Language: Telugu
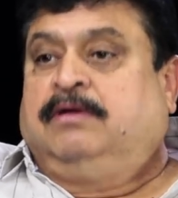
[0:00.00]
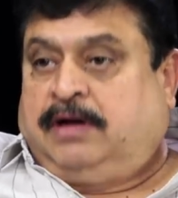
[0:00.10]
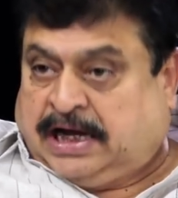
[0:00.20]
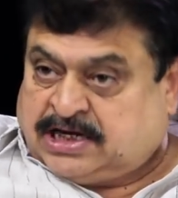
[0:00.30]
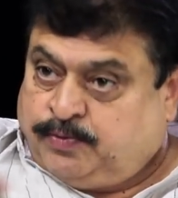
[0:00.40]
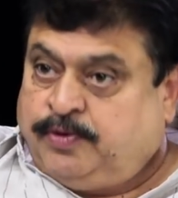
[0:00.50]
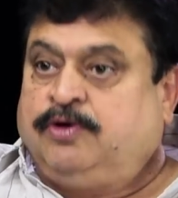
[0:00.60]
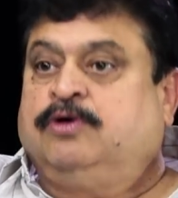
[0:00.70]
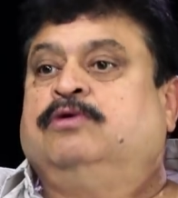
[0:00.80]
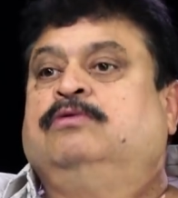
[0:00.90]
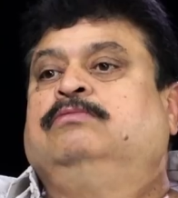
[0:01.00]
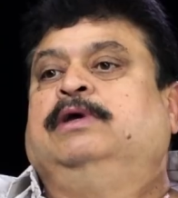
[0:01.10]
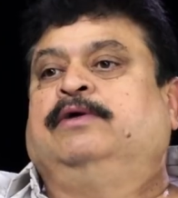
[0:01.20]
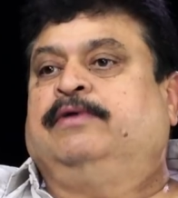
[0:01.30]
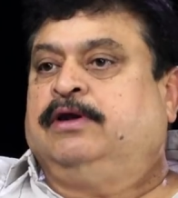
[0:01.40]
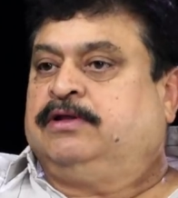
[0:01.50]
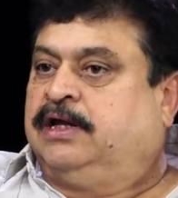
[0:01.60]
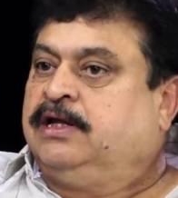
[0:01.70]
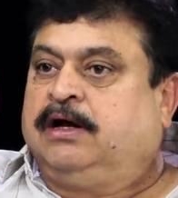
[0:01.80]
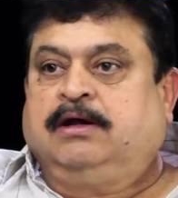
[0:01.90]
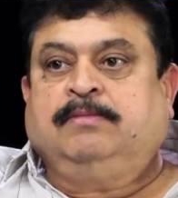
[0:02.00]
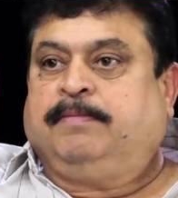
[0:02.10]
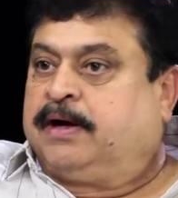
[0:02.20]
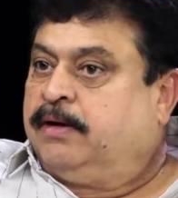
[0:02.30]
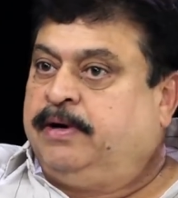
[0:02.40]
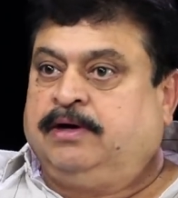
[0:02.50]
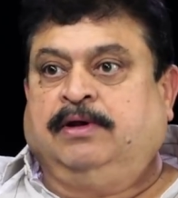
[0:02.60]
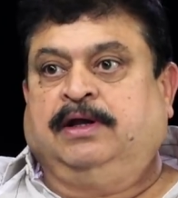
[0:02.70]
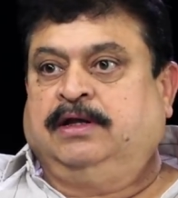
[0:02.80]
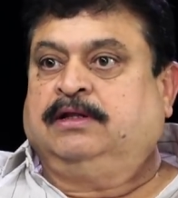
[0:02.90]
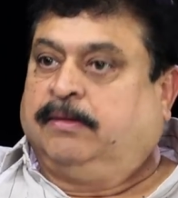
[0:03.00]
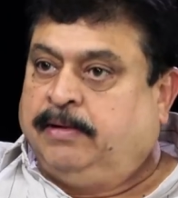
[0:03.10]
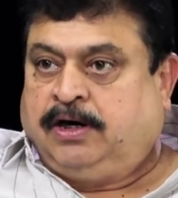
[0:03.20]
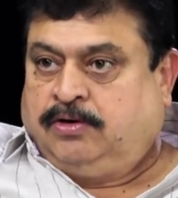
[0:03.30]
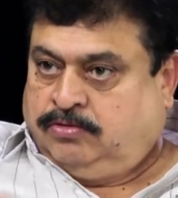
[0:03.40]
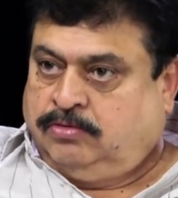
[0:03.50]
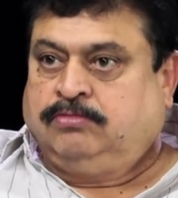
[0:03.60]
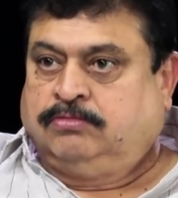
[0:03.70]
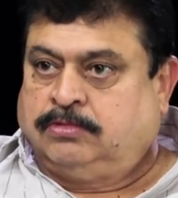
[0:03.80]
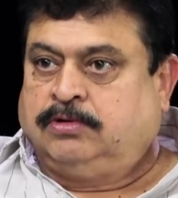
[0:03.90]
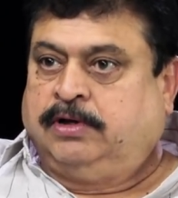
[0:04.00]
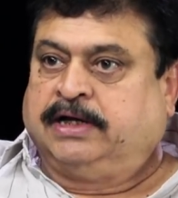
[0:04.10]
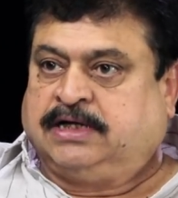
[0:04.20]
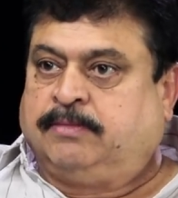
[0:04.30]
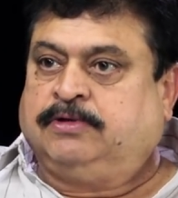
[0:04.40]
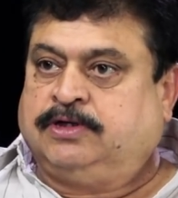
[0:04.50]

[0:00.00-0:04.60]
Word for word: లాస్ట్ మూమెంట్లో ఎంక్వైరీ తెలియదు కాబట్టి పక్క పెట్టిన ఆయన్ని తమిళనాడు ఎగ్జాంపుల్